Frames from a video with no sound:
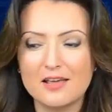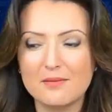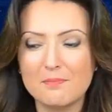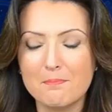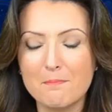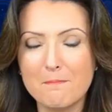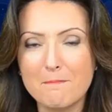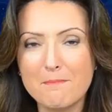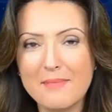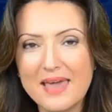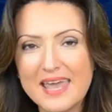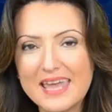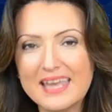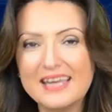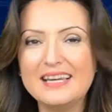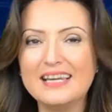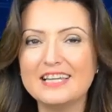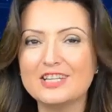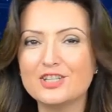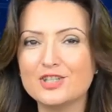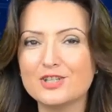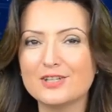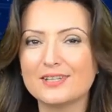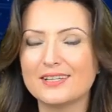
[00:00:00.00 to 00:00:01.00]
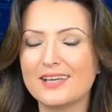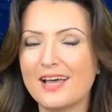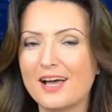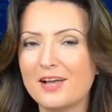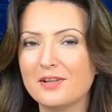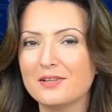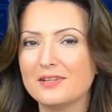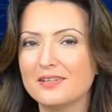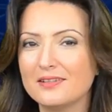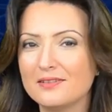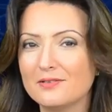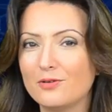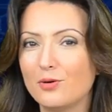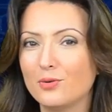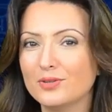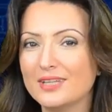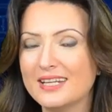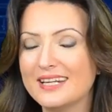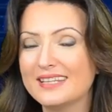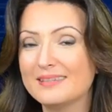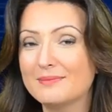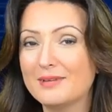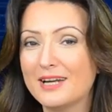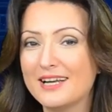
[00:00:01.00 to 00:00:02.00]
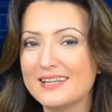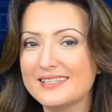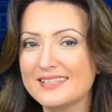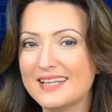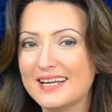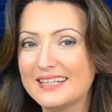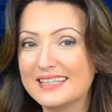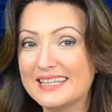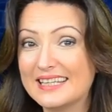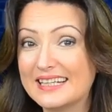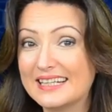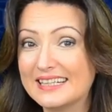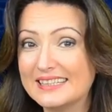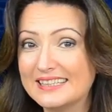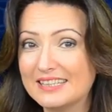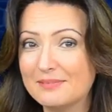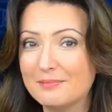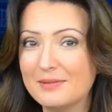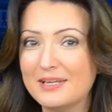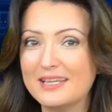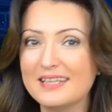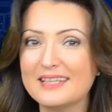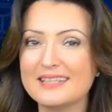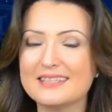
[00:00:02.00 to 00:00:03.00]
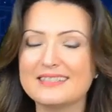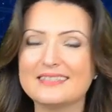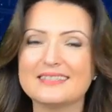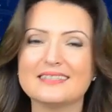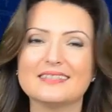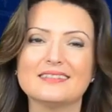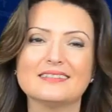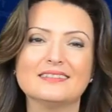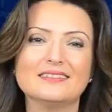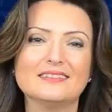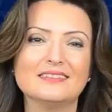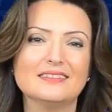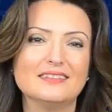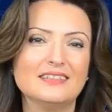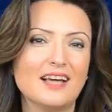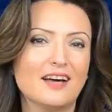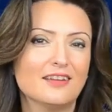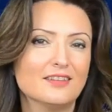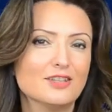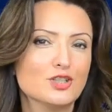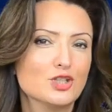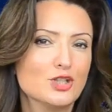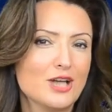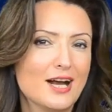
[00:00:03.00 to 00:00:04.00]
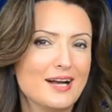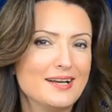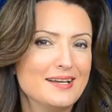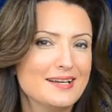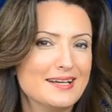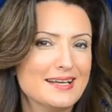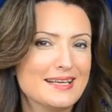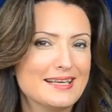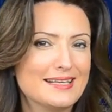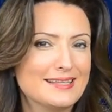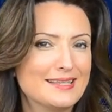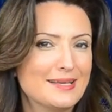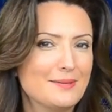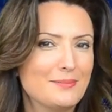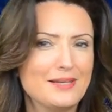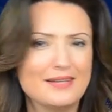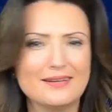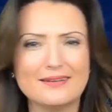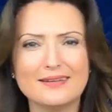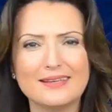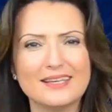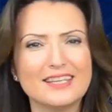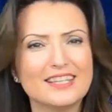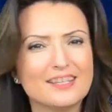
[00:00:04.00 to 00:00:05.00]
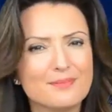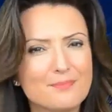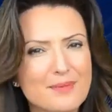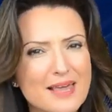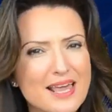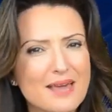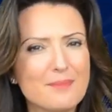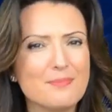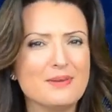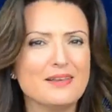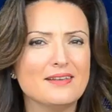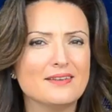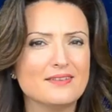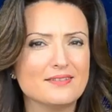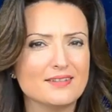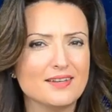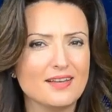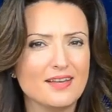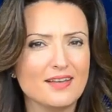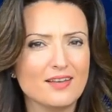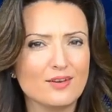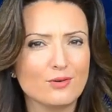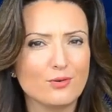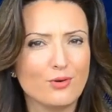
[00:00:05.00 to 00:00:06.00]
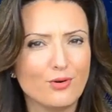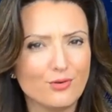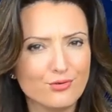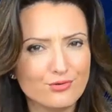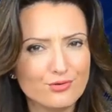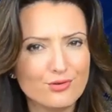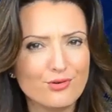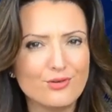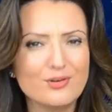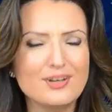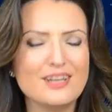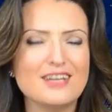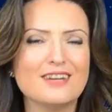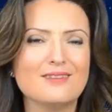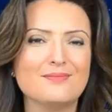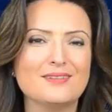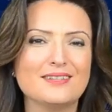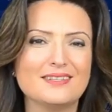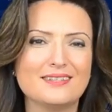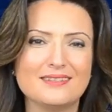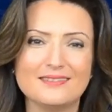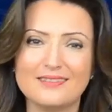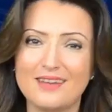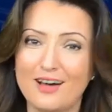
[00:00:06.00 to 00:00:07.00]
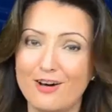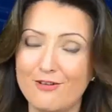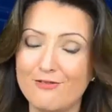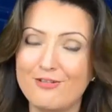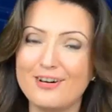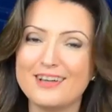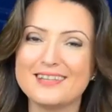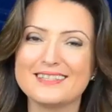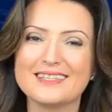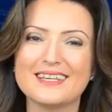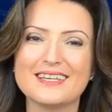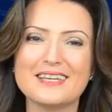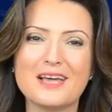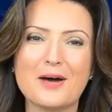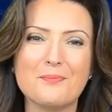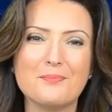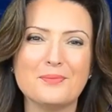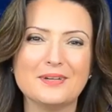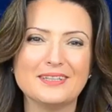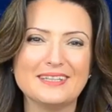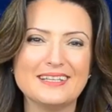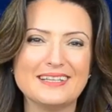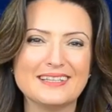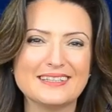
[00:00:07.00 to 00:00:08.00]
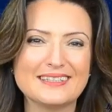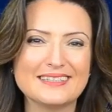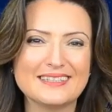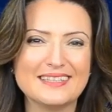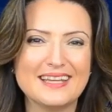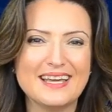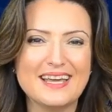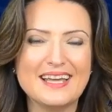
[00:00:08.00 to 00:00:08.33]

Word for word: Mailleşirken e, onlara biraz daha dikkat etmeliyiz. E, yanlış yerlere gidebilir, gitmeyebilir. Kontrollerimizi daha fazla yapmalıyız.